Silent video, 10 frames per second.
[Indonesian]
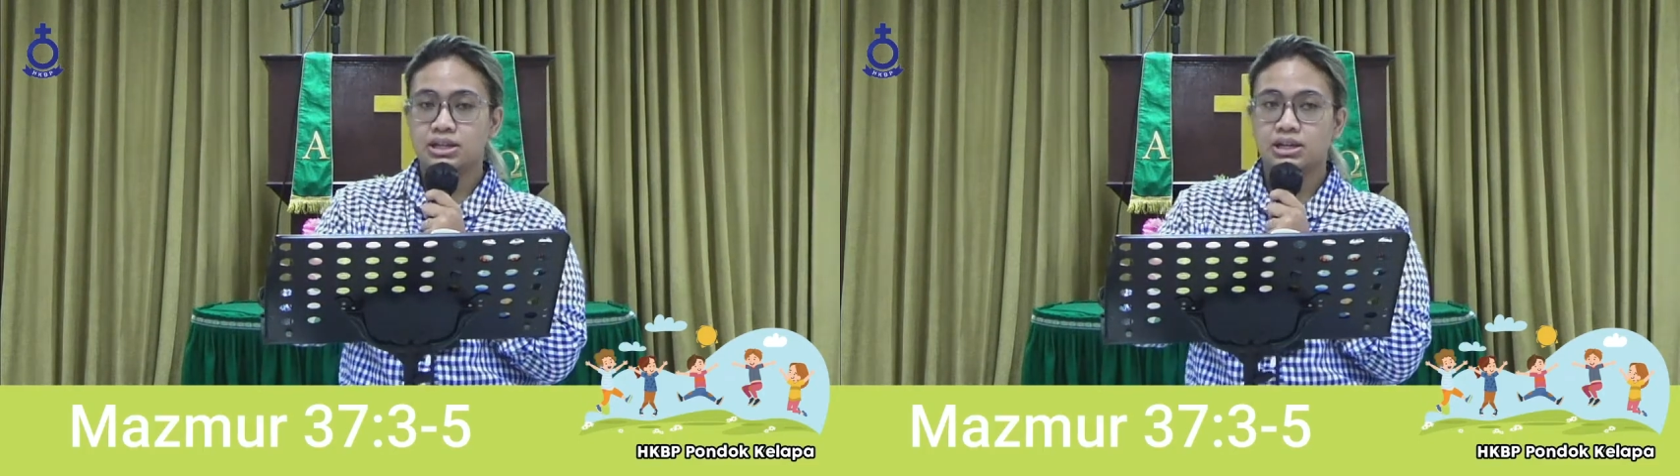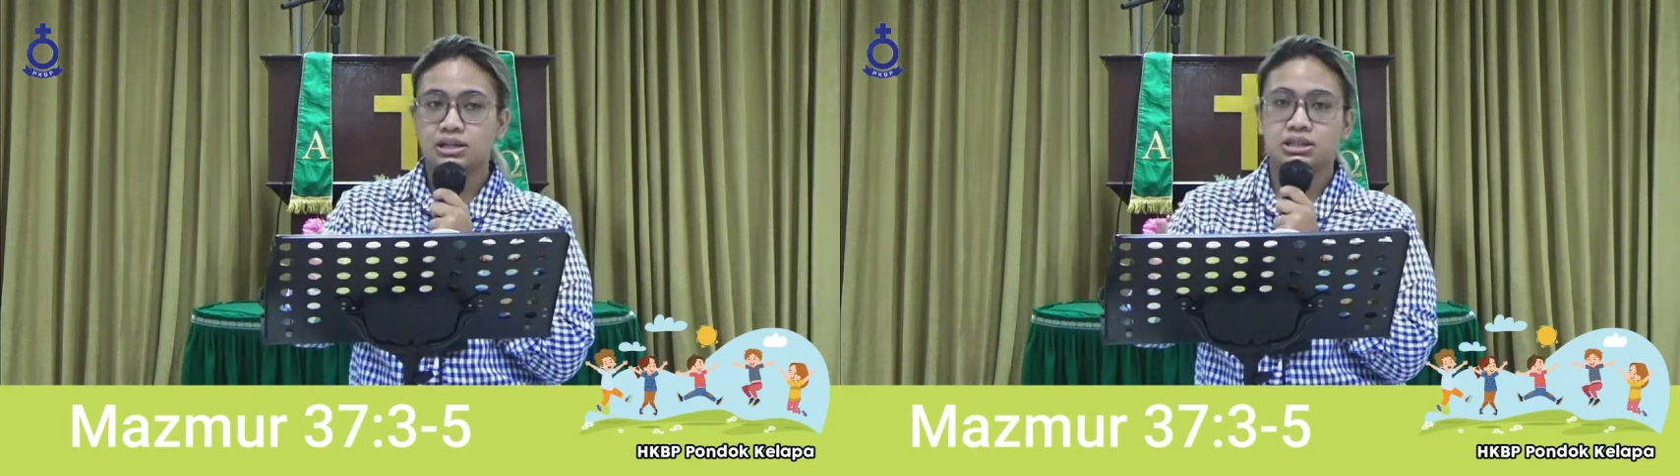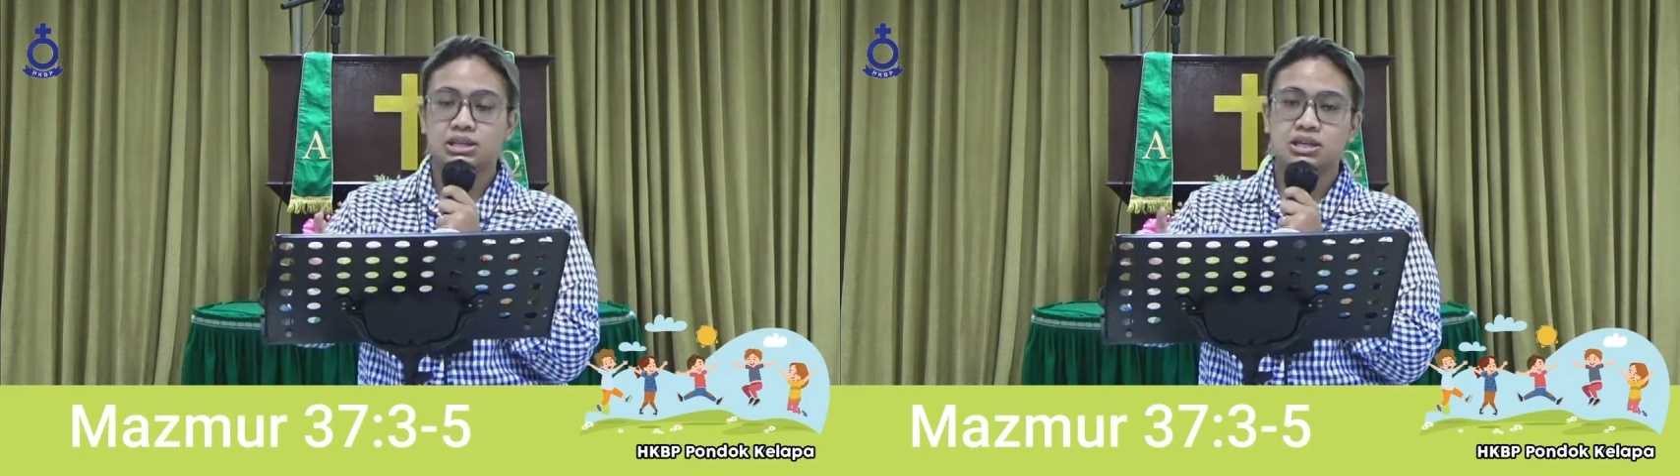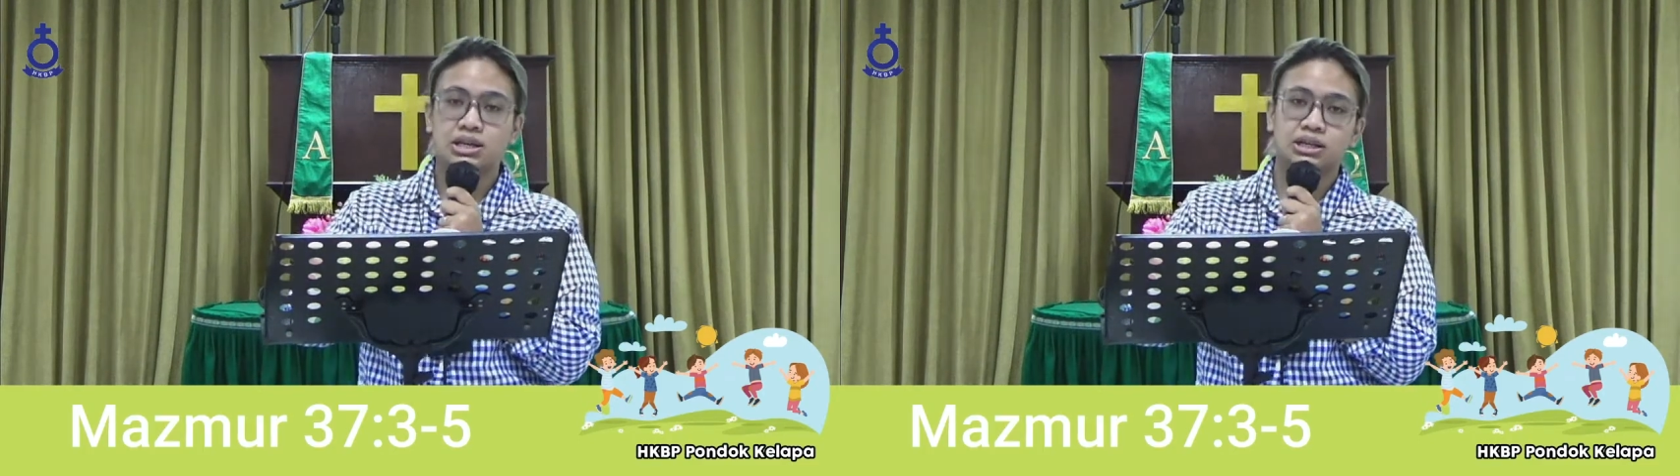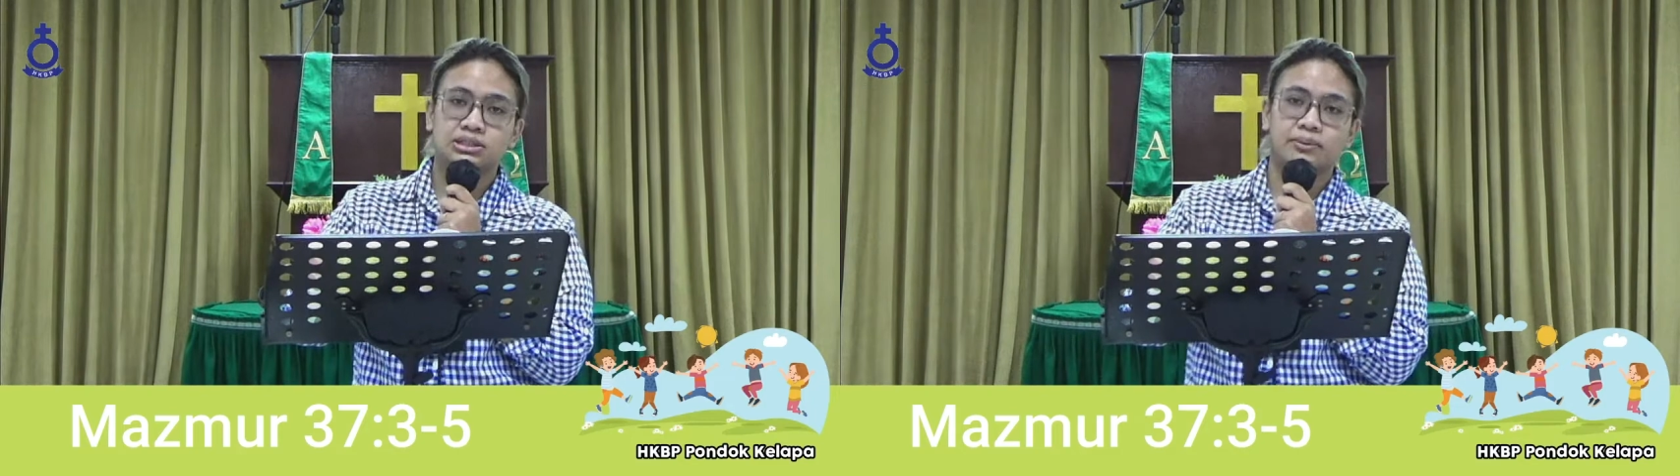yang
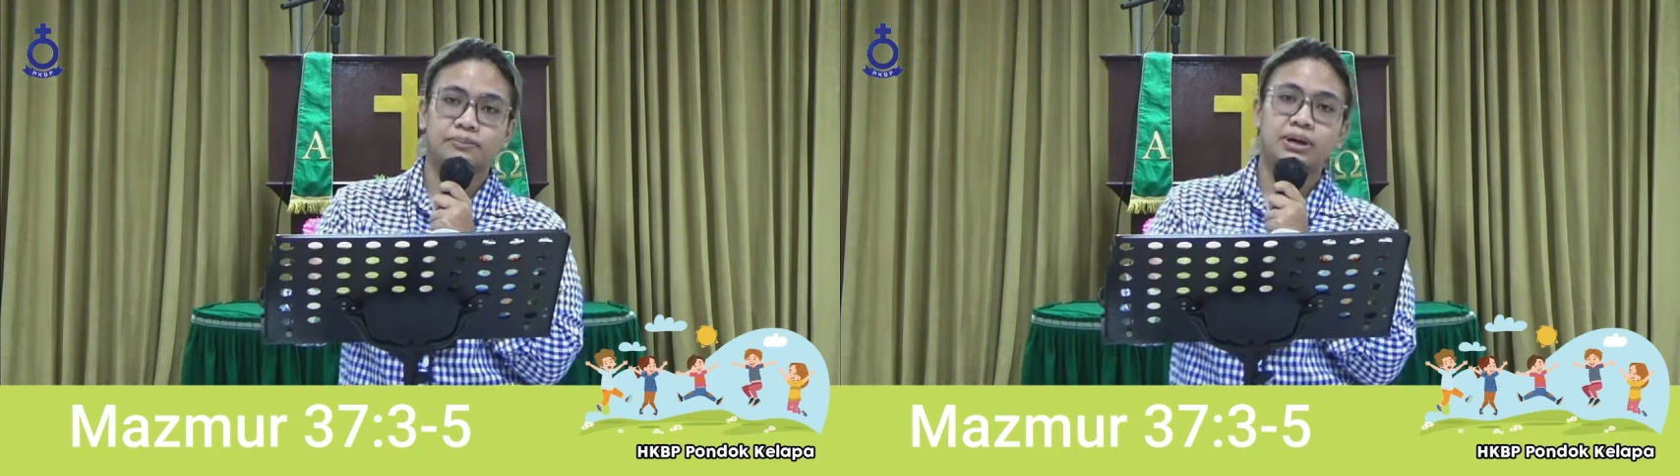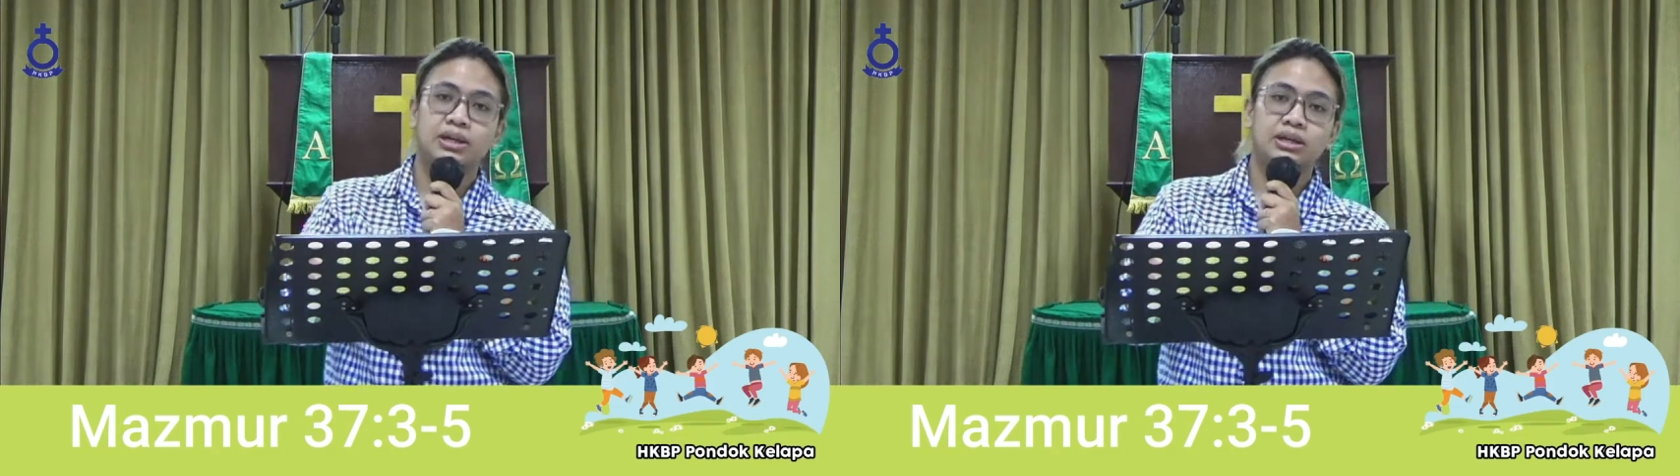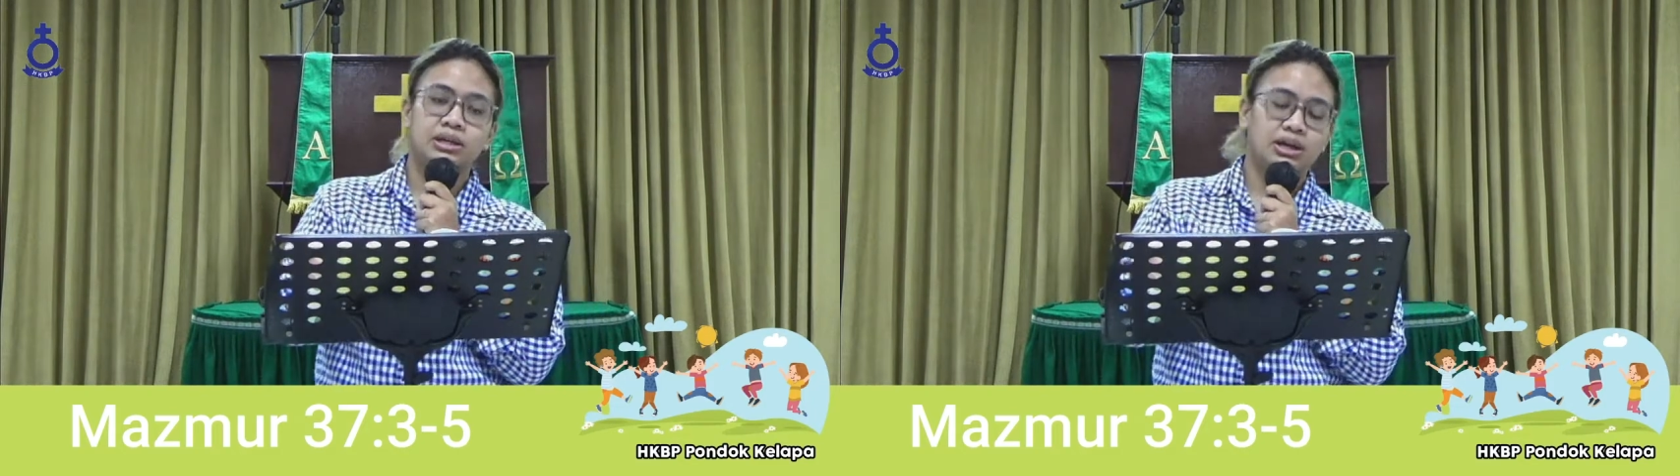ketiga sampai